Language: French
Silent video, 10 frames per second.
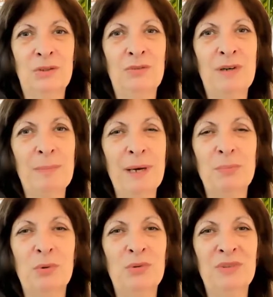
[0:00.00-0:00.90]
ne va pas
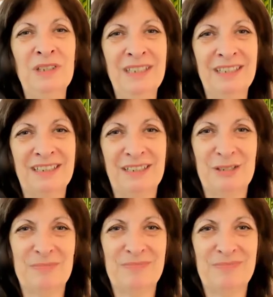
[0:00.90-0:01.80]
provenir
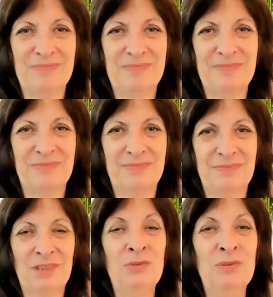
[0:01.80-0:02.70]

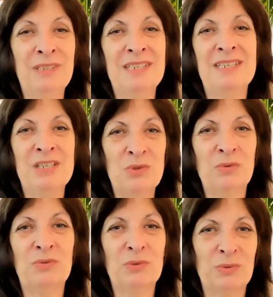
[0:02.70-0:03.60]
d'une
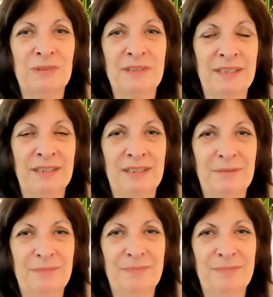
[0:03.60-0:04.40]
décision volontaire.